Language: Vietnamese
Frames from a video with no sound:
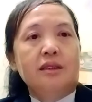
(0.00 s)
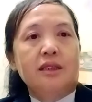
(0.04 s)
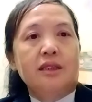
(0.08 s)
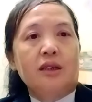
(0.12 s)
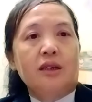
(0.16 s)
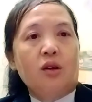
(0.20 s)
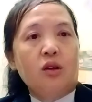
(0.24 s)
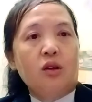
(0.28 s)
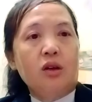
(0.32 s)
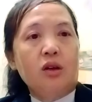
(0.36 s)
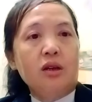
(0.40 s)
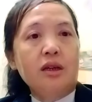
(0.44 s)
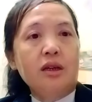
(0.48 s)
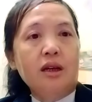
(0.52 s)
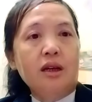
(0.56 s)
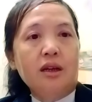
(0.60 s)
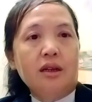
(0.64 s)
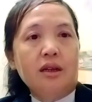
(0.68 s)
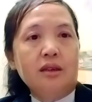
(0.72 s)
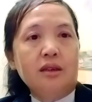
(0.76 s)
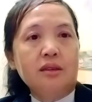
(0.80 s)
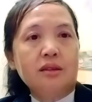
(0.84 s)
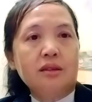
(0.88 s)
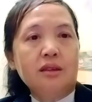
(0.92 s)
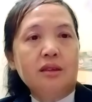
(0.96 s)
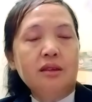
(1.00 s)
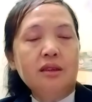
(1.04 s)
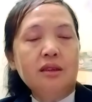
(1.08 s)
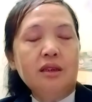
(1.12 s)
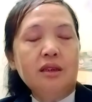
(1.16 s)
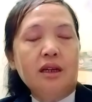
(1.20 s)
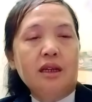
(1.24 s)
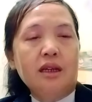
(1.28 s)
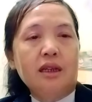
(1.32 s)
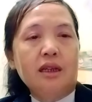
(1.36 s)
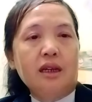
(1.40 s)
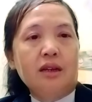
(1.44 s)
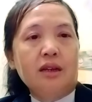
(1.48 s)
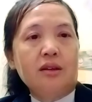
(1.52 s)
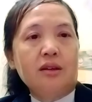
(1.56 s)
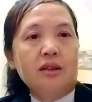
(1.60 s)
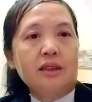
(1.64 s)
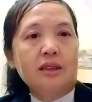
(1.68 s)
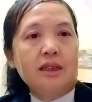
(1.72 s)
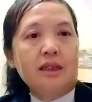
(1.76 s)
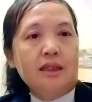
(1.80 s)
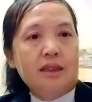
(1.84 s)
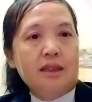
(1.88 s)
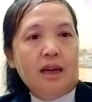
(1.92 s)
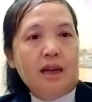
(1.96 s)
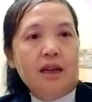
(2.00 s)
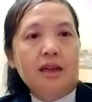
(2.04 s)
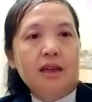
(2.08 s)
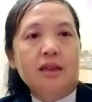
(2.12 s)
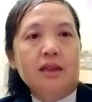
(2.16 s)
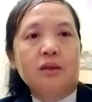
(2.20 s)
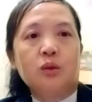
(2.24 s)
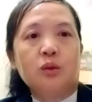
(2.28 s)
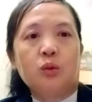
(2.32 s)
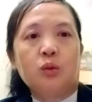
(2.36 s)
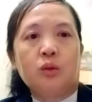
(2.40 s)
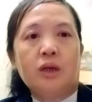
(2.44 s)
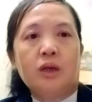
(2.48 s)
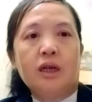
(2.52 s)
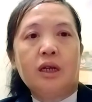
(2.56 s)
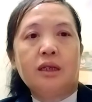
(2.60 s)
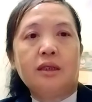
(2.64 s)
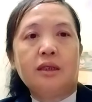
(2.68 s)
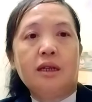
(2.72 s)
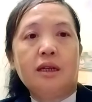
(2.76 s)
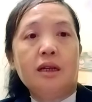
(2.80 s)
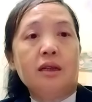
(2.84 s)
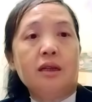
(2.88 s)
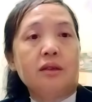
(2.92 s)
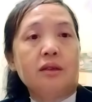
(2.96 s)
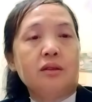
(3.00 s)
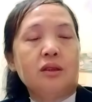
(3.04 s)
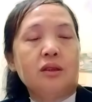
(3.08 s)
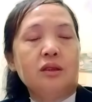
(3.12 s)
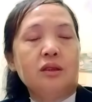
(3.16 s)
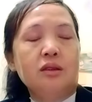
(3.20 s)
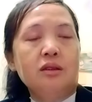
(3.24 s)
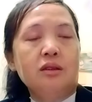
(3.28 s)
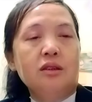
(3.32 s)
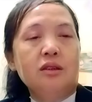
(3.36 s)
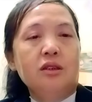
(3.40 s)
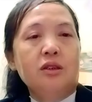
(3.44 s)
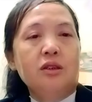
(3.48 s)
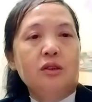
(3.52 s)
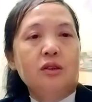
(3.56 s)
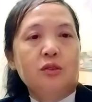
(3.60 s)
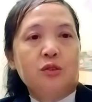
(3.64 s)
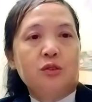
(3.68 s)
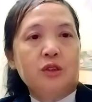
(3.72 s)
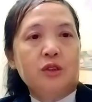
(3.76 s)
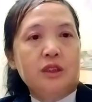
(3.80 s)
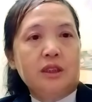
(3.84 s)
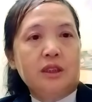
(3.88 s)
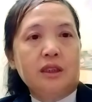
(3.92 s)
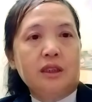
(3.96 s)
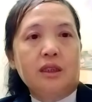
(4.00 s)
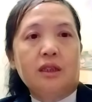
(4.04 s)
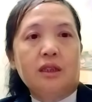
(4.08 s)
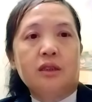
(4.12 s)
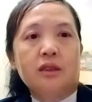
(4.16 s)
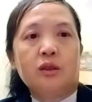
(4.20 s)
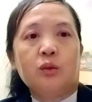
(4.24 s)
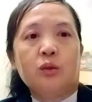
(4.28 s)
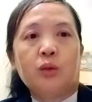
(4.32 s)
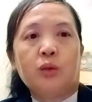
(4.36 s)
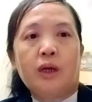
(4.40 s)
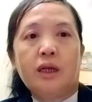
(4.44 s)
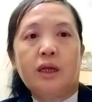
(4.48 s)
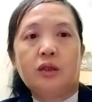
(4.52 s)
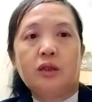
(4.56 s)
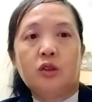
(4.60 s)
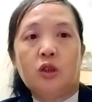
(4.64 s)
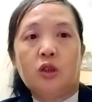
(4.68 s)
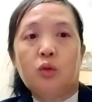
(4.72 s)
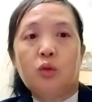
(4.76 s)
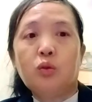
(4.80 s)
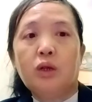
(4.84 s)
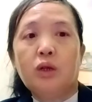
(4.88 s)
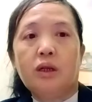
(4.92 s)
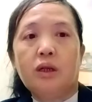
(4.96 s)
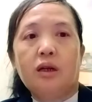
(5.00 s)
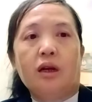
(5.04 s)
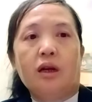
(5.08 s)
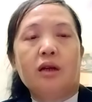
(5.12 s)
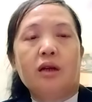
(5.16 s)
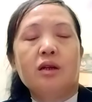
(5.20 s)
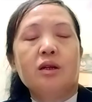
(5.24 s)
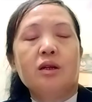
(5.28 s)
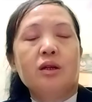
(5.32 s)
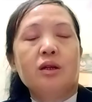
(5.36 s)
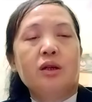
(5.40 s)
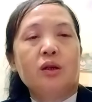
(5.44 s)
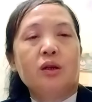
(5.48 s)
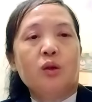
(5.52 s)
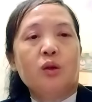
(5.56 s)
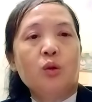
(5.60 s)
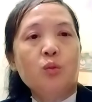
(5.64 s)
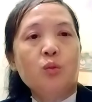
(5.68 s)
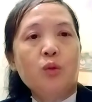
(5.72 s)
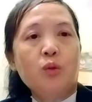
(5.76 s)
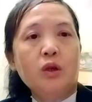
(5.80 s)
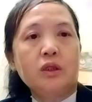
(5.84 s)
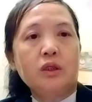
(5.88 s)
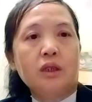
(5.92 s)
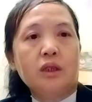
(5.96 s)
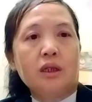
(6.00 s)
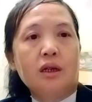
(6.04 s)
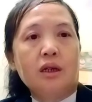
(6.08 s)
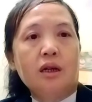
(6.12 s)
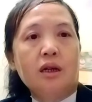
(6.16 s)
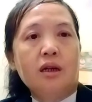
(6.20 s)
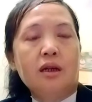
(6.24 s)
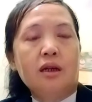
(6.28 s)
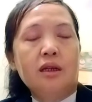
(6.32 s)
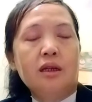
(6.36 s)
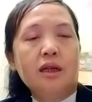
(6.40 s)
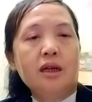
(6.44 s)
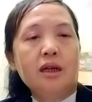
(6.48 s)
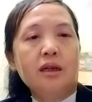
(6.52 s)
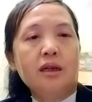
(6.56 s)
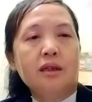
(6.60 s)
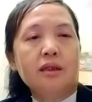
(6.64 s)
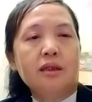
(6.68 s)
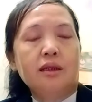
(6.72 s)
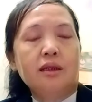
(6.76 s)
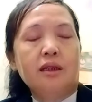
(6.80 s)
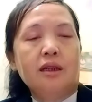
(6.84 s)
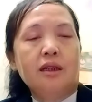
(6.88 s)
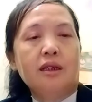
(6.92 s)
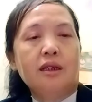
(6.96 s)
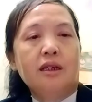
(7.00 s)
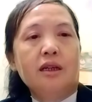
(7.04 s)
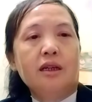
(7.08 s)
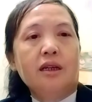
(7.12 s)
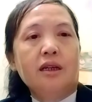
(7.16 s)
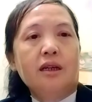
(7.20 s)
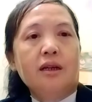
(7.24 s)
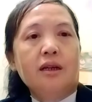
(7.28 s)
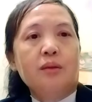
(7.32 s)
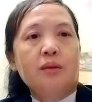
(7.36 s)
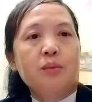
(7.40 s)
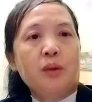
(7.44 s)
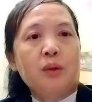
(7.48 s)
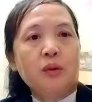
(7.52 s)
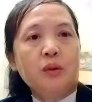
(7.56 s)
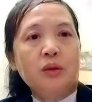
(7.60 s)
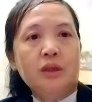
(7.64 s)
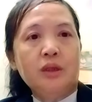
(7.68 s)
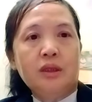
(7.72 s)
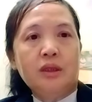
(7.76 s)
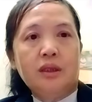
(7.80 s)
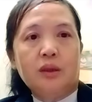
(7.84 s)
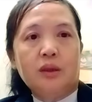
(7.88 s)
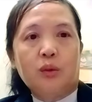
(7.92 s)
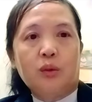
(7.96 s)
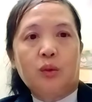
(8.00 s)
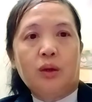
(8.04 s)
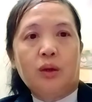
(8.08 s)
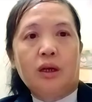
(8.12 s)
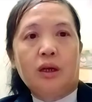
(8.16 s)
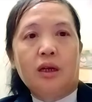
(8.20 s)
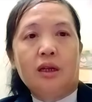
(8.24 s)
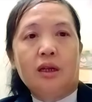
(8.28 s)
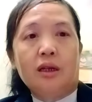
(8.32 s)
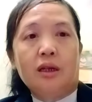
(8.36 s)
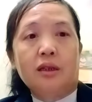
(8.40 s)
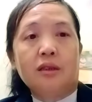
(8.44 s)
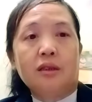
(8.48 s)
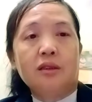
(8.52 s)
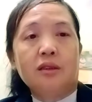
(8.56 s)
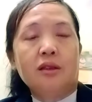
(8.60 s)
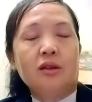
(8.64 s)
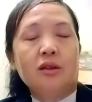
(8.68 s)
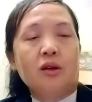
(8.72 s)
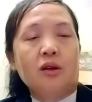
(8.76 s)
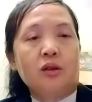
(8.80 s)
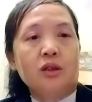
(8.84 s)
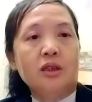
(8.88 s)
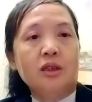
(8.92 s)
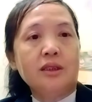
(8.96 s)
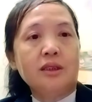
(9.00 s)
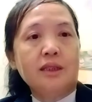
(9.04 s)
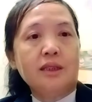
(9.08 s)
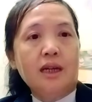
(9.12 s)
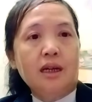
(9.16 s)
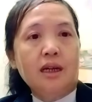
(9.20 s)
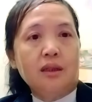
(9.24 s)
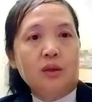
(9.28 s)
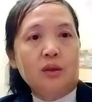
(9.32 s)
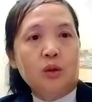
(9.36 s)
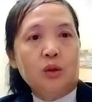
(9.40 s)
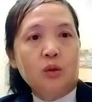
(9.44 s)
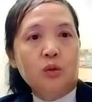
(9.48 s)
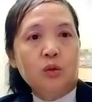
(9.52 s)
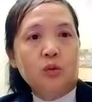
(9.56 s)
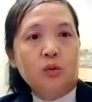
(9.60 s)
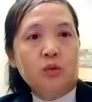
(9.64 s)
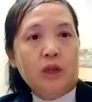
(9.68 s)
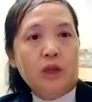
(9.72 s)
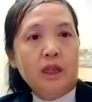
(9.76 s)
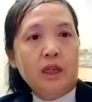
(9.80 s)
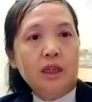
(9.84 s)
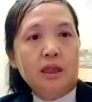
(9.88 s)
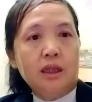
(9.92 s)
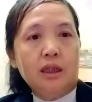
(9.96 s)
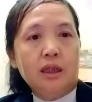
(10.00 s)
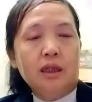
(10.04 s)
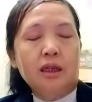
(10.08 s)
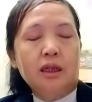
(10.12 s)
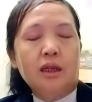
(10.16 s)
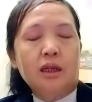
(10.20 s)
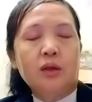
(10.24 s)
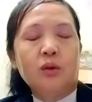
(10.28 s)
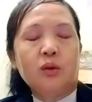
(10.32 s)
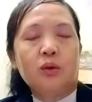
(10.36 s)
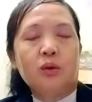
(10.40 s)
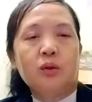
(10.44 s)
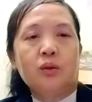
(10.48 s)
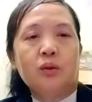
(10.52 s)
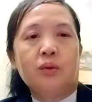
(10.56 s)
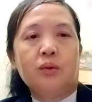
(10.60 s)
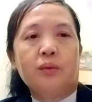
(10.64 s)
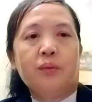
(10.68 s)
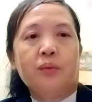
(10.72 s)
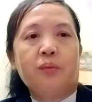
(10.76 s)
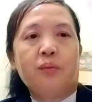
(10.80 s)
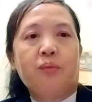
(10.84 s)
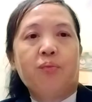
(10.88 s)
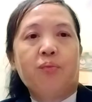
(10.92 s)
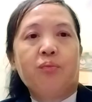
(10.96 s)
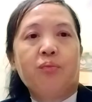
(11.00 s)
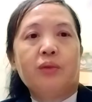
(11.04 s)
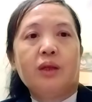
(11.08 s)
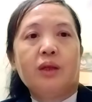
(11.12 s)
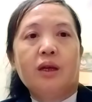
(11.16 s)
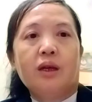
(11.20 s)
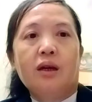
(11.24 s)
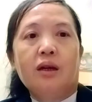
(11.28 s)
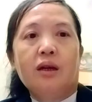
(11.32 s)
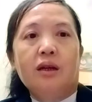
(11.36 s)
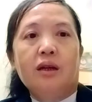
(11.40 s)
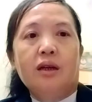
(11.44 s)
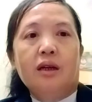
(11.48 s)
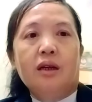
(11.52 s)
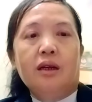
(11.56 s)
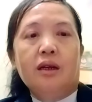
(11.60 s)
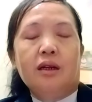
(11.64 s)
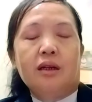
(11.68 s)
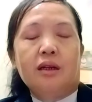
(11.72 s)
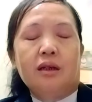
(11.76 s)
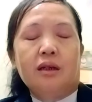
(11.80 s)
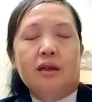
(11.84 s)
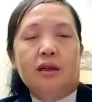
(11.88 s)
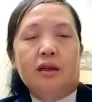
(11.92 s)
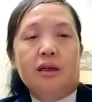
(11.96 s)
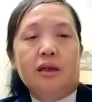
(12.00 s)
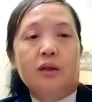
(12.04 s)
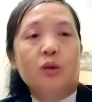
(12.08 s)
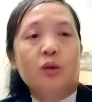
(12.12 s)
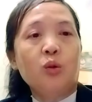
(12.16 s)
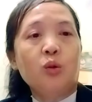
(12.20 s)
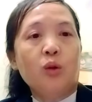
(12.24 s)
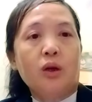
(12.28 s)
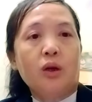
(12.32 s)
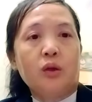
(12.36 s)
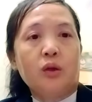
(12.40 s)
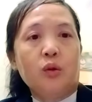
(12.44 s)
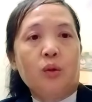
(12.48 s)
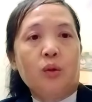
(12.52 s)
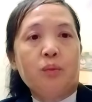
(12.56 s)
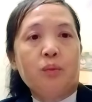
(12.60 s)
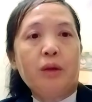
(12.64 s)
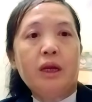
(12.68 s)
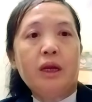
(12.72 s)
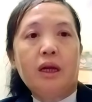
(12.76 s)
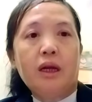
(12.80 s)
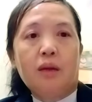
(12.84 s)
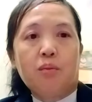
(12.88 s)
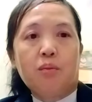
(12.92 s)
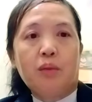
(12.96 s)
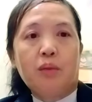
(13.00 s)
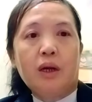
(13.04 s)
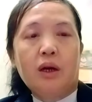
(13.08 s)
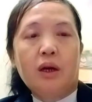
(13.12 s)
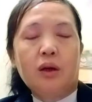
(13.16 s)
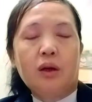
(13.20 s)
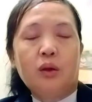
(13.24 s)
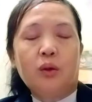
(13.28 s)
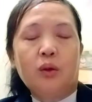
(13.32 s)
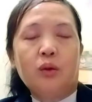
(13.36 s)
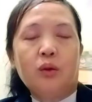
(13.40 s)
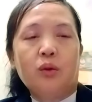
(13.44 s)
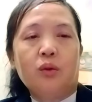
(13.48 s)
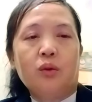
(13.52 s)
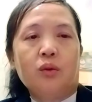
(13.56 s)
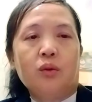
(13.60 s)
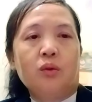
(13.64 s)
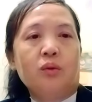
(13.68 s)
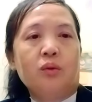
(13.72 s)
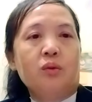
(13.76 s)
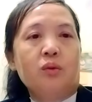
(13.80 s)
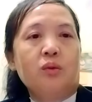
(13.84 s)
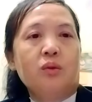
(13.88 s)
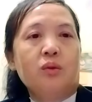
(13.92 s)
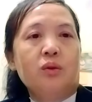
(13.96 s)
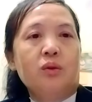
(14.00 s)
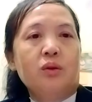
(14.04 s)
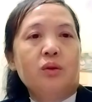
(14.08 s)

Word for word: chỉ còn nói là tư ấy nè nó thì thầy là tụ khăn thế là tư phụ sự là tụ khăn giống nữa cũng mua cho nên phong dư và là lò nhớ sát thu phát kỳ luôn ờ là cũng lo vừa bốn nhiệm lo luôn